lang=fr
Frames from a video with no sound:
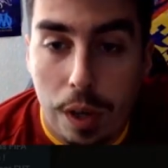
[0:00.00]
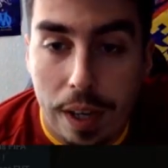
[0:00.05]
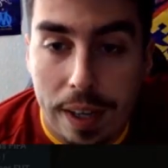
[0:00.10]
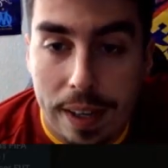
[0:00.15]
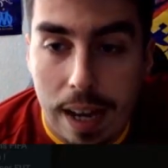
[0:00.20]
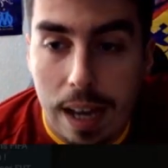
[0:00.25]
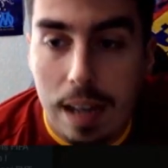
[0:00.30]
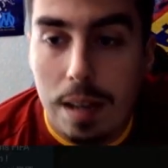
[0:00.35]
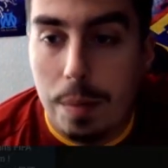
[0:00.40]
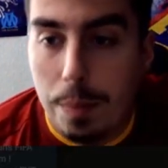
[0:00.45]

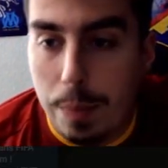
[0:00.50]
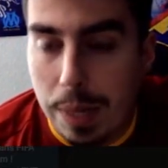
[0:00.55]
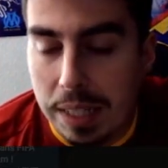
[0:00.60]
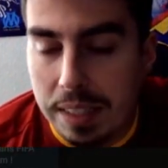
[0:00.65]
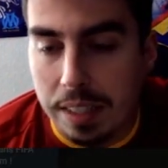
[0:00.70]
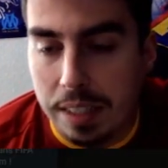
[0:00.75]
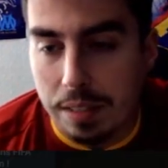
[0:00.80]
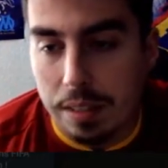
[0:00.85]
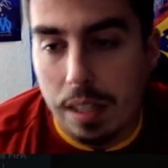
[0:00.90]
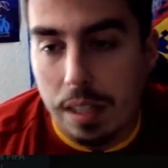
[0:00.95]
Real
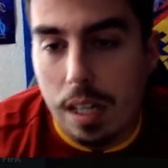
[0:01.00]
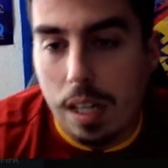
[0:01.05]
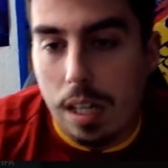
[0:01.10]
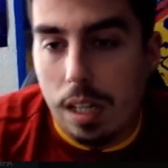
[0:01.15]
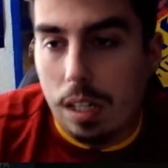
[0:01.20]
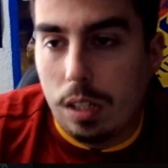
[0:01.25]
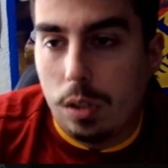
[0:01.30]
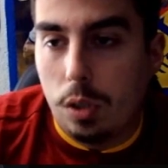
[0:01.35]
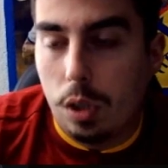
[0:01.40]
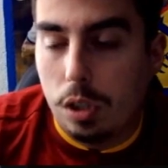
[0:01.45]
Madrid.
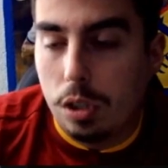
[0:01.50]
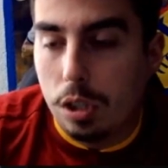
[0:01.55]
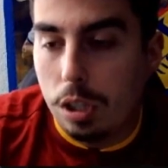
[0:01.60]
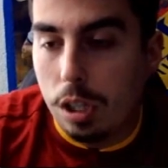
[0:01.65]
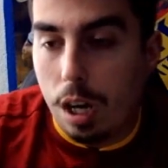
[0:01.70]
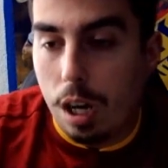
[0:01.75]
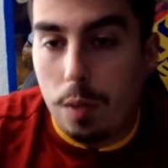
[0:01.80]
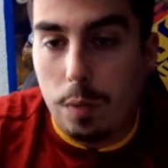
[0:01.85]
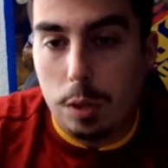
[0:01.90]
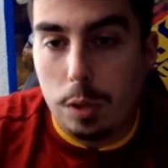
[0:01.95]
Donc euh,
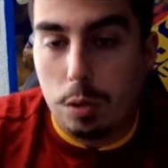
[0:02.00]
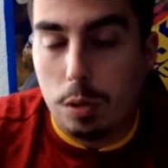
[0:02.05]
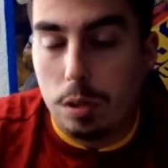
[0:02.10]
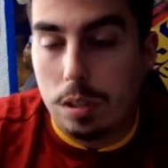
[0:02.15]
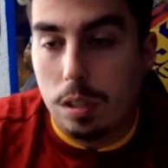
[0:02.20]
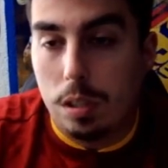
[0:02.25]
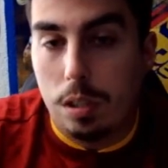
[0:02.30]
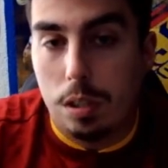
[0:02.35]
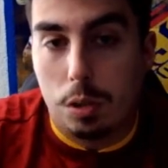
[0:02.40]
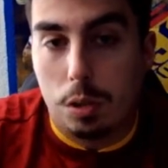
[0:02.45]
on va voir ce que,
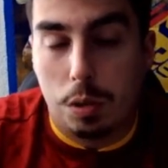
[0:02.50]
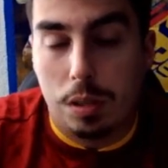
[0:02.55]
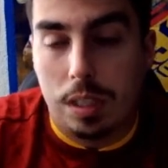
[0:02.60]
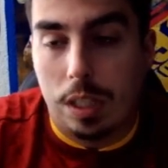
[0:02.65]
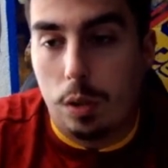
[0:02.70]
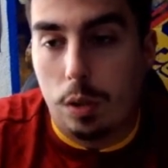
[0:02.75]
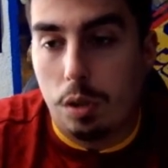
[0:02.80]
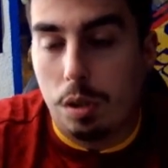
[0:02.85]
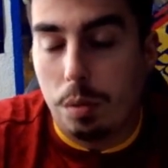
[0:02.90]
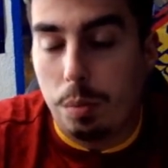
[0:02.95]
ce, que,
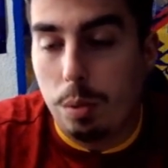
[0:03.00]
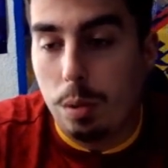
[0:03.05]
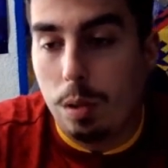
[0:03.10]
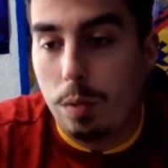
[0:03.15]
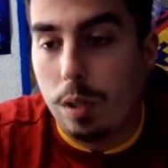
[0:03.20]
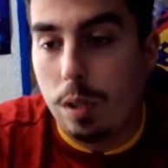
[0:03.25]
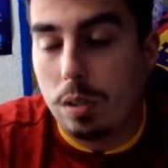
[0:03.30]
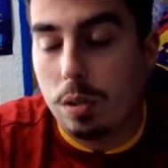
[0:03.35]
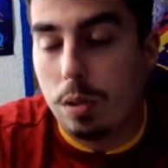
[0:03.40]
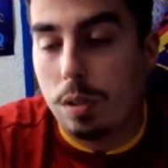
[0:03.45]
ça donne un peu, on va
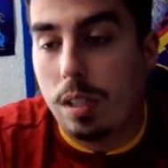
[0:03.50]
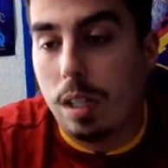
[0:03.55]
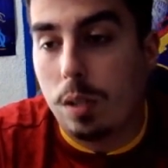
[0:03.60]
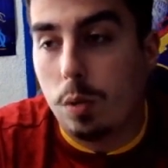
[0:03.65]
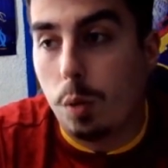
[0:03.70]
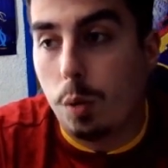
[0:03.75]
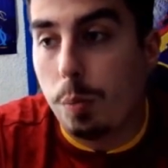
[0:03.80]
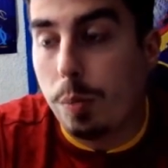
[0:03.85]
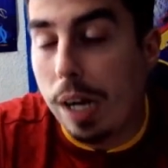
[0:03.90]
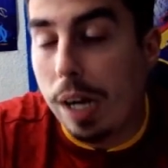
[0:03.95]
voir si on a
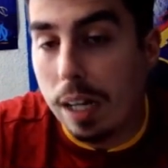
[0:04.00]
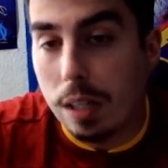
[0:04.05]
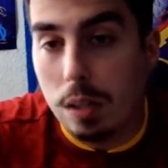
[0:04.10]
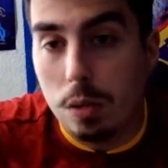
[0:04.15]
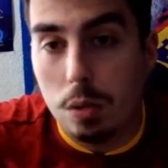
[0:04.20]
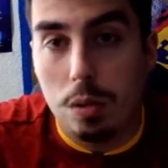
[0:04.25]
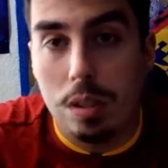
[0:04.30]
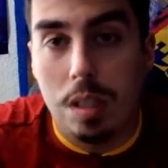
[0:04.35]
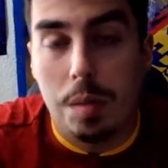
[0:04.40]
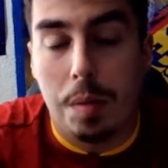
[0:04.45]
nos packs
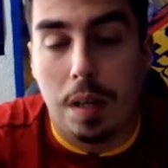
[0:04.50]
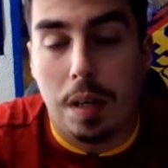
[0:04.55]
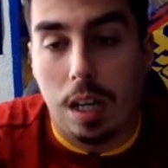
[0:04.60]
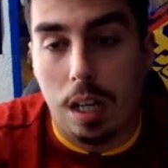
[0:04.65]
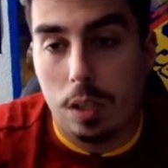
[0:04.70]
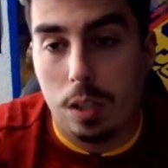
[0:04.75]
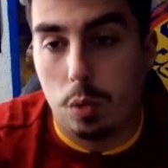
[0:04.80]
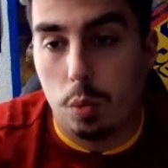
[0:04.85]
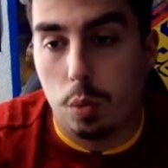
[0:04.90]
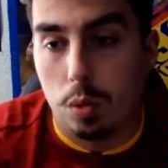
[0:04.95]
de
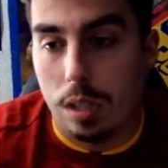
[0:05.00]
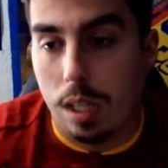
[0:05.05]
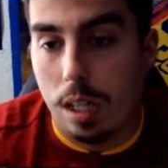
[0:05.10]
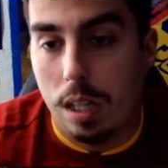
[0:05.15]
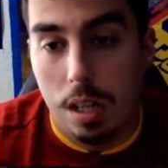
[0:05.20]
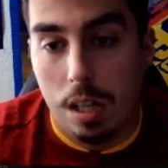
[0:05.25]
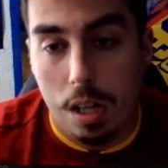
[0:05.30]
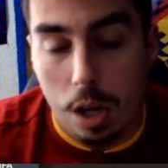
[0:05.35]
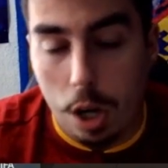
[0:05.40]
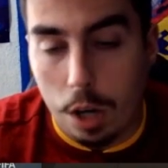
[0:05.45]
démarrage, tout
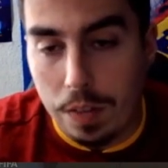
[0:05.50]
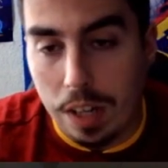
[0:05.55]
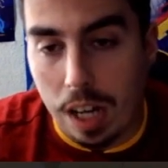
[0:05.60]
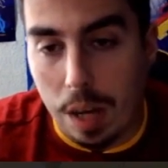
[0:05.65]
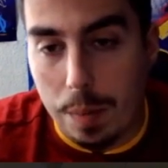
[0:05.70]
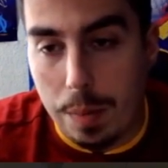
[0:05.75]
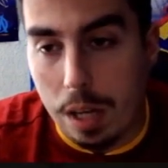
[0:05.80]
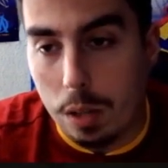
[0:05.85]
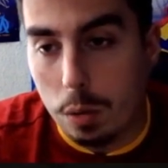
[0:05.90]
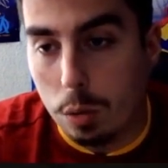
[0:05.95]
ça. On
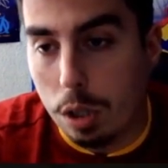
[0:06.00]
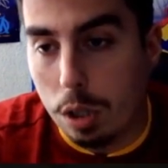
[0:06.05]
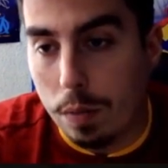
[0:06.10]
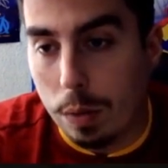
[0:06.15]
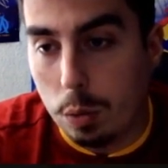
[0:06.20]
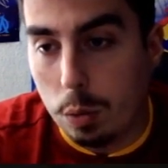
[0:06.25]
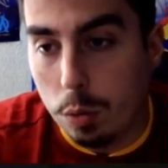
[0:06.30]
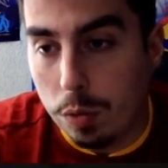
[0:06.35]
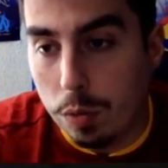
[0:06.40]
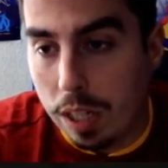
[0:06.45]
verra bien, en tout cas on
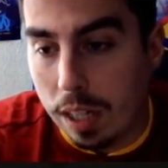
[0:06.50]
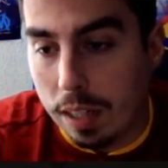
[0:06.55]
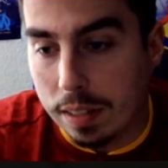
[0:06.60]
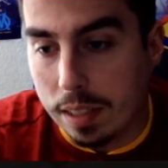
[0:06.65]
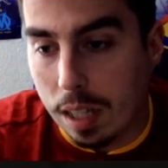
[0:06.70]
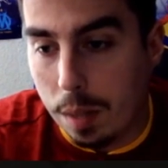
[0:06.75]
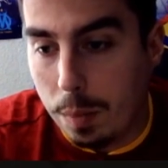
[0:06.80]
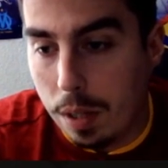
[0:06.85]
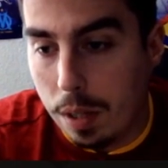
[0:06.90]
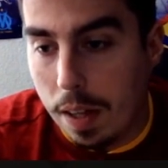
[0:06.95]
va tout ouvrir
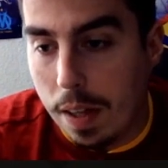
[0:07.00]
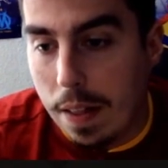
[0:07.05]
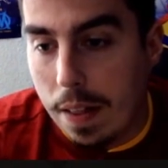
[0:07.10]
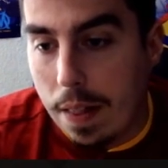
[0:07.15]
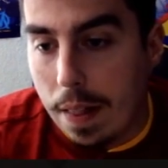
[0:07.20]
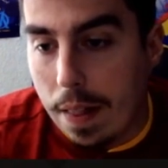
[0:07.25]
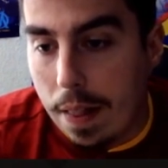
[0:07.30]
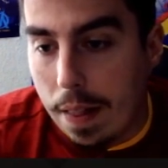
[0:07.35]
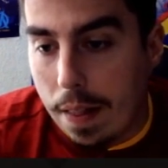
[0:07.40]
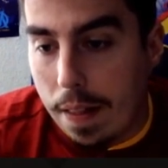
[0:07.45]
ensemble.
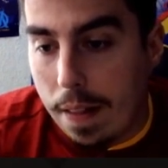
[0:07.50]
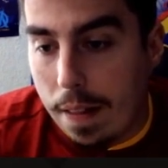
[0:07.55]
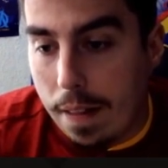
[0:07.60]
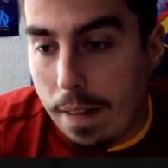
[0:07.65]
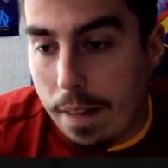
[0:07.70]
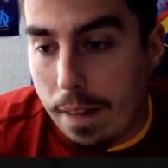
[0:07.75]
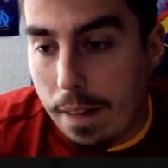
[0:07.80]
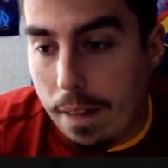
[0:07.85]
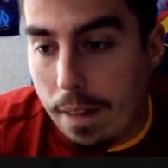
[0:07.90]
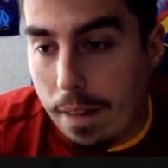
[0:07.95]

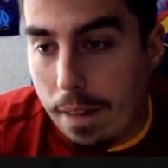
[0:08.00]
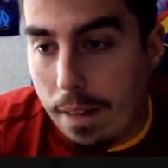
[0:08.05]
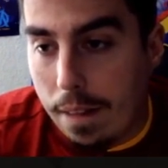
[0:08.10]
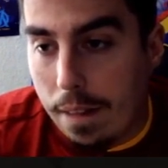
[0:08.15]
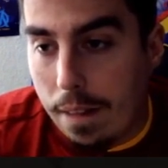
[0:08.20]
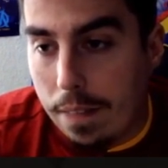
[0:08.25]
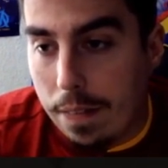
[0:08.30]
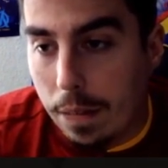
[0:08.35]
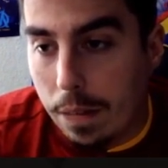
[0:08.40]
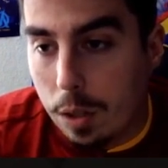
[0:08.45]

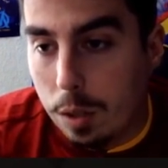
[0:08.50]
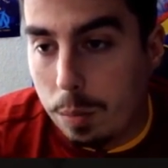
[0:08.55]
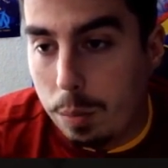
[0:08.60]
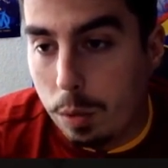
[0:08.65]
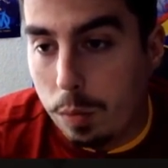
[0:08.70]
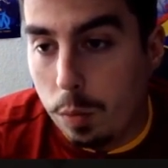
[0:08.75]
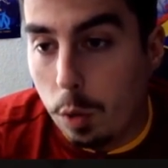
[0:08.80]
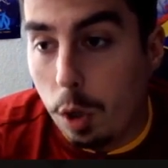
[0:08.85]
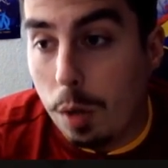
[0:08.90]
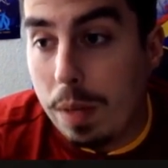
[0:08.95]
Euh, donc
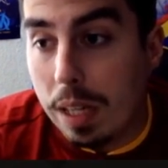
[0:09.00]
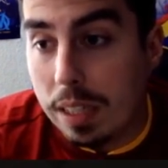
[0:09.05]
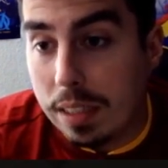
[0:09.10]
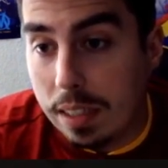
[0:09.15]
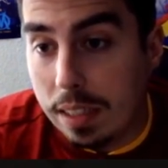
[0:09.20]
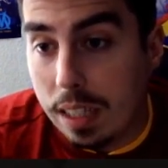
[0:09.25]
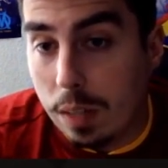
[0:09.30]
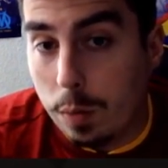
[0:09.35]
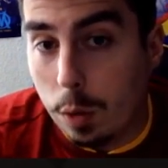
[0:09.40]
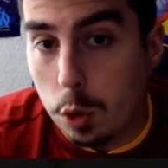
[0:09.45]
pour vous
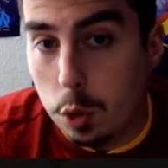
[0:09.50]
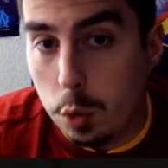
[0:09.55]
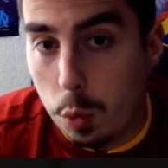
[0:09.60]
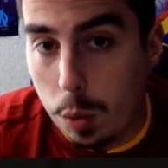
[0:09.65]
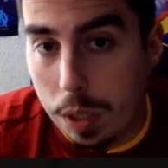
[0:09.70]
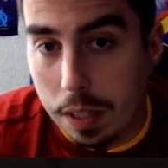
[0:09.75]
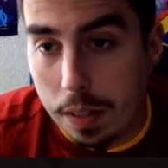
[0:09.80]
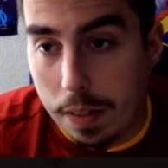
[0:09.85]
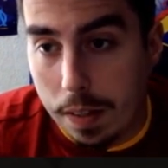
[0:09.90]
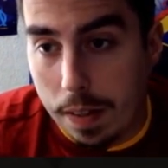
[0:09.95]
remercier d'avoir
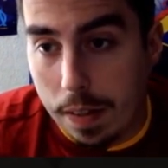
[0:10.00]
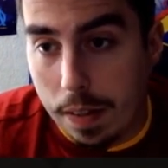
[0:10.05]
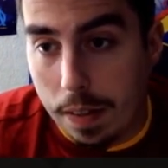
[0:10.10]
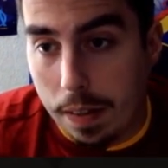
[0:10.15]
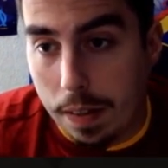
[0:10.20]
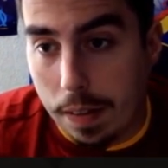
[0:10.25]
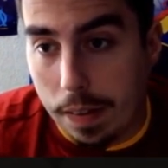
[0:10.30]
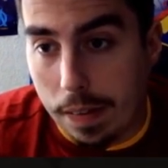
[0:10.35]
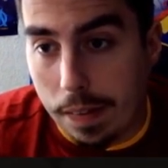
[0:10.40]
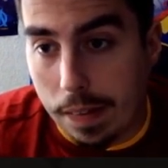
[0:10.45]
joué
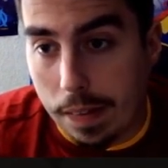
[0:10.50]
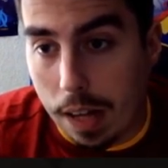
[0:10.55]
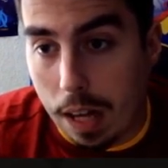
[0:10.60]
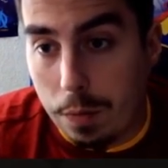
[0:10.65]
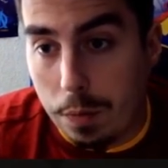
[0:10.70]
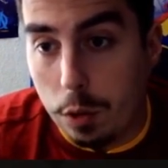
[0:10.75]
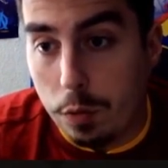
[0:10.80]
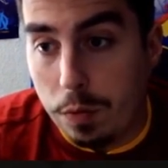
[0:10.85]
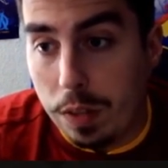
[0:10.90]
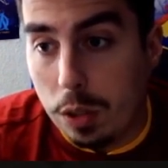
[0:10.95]
à
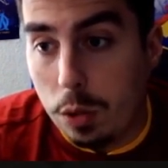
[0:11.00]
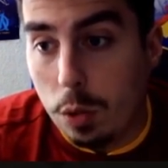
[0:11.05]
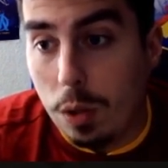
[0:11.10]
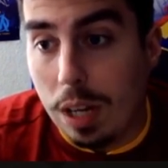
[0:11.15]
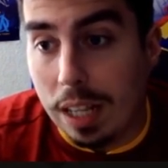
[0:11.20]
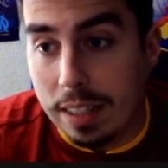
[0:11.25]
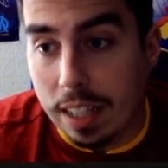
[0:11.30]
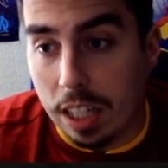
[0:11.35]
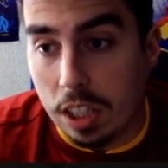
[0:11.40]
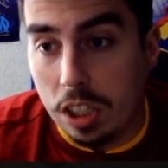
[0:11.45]
FUT 22
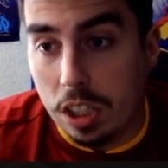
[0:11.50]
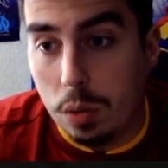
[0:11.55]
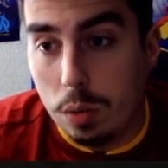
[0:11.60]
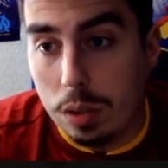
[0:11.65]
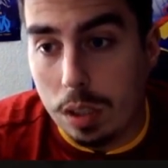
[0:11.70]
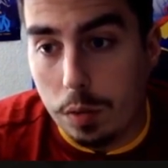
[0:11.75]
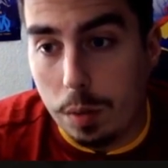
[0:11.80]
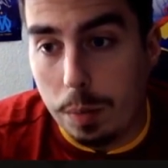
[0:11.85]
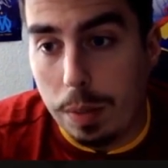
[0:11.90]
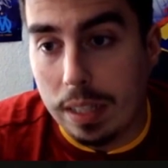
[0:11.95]
l'an dernier,
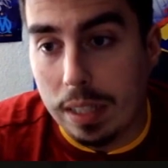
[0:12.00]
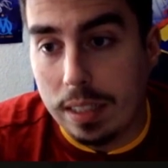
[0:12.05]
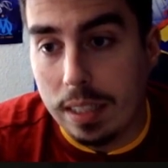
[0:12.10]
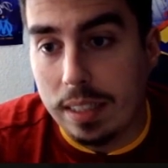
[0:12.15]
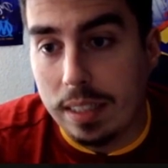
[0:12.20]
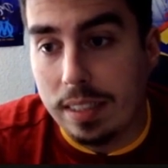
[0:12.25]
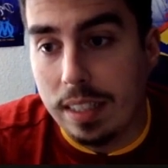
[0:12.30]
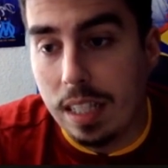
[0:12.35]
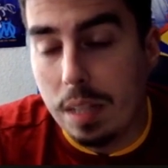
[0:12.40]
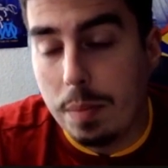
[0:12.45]
nous avons placé
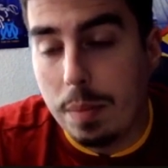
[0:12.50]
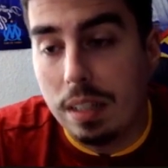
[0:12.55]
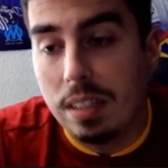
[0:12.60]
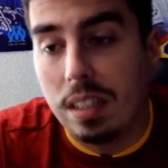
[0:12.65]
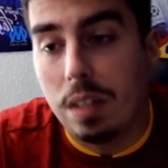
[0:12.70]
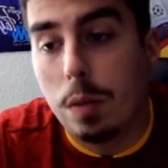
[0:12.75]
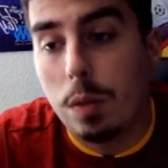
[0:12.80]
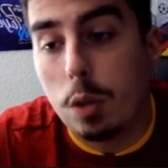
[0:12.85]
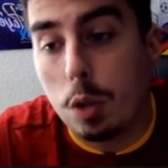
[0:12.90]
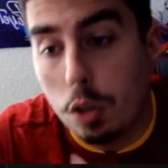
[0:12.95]
ces éléments
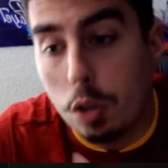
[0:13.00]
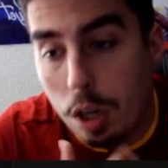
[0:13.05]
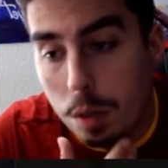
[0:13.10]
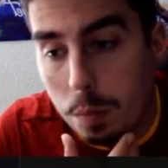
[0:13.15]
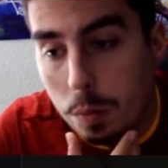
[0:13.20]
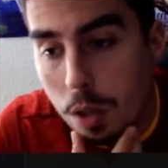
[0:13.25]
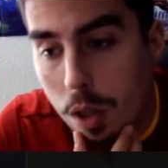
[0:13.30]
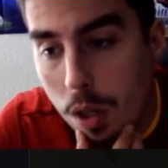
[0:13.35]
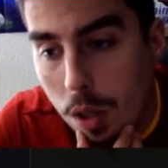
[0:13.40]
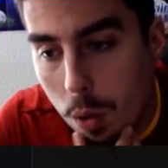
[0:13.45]
dans votre
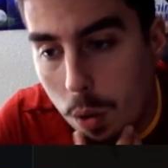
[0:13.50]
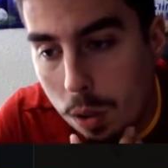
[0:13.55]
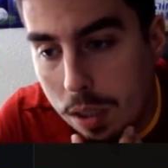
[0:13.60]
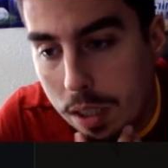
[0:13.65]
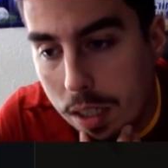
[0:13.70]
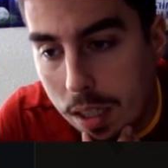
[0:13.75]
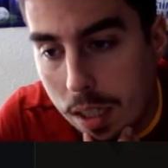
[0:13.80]
club. Ok,